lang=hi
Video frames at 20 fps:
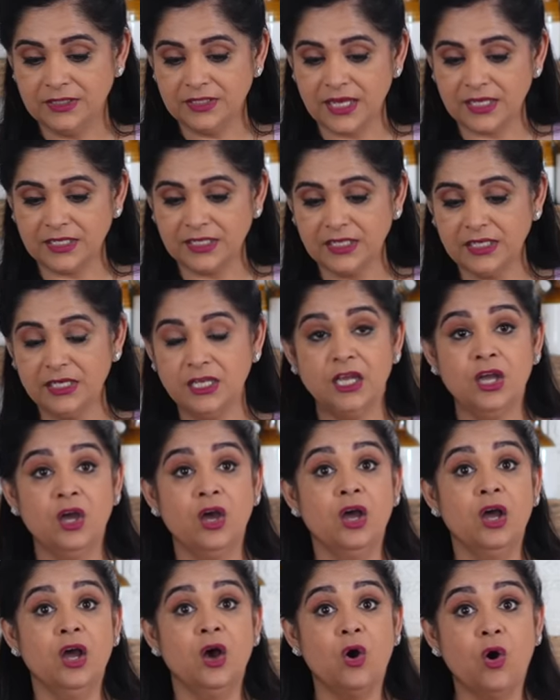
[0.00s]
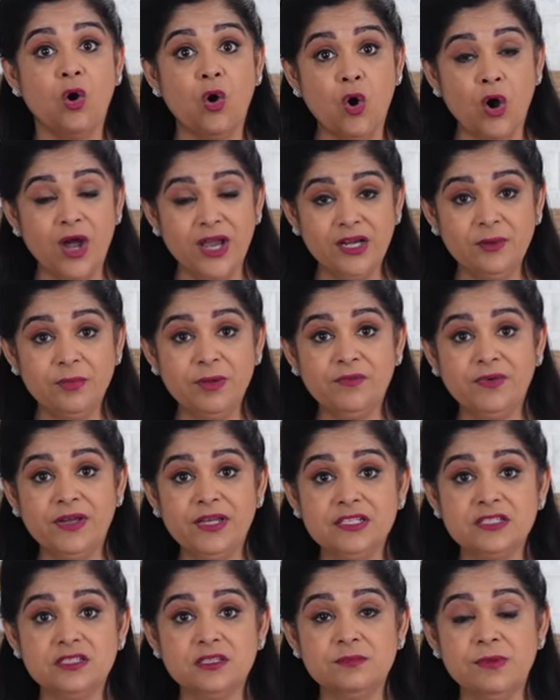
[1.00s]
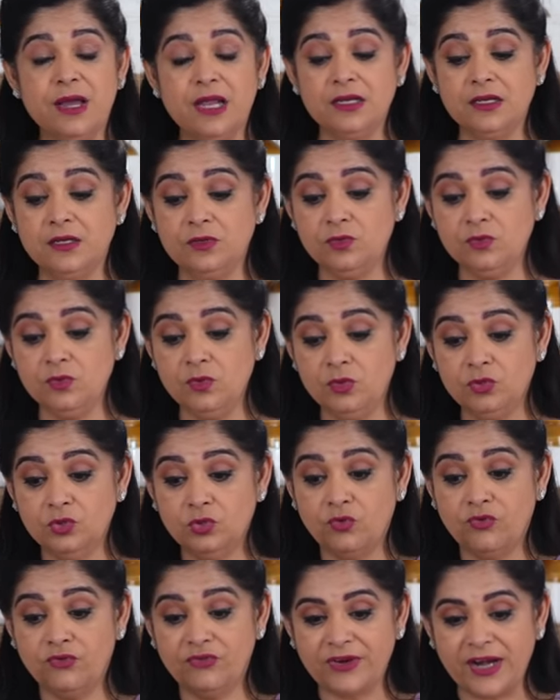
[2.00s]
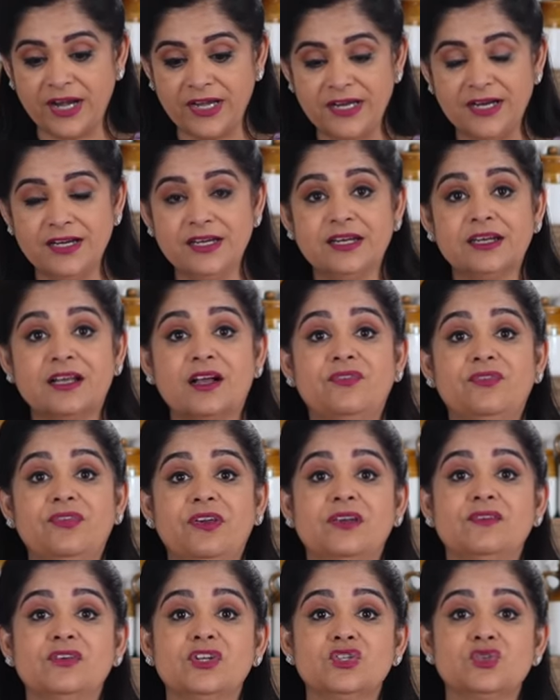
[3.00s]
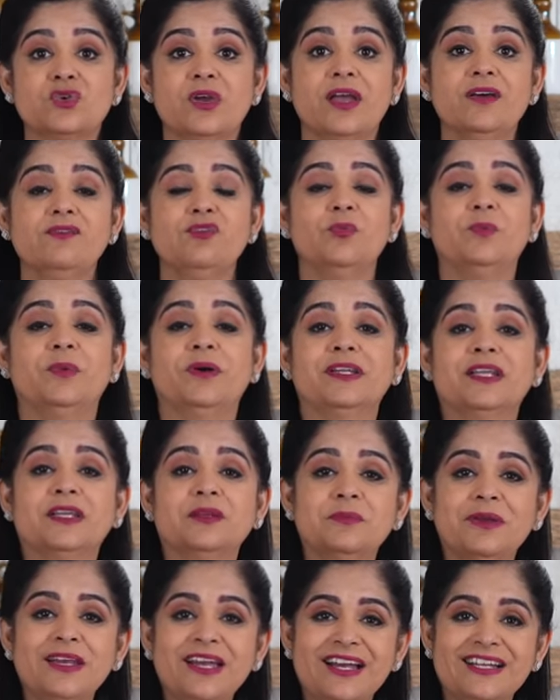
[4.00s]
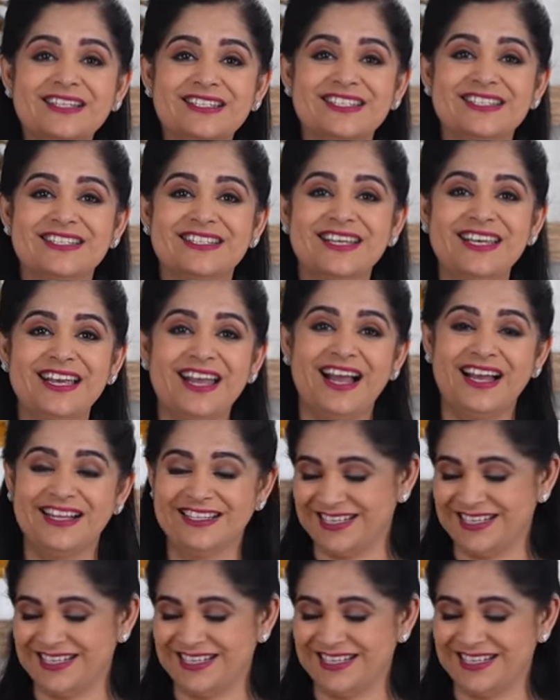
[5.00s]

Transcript: ताकि ऑयल भी वही इस्तेमाल करूं तो फ्राइड अनियन का फ्लेवर जो है वो पनीर में अच्छे से आ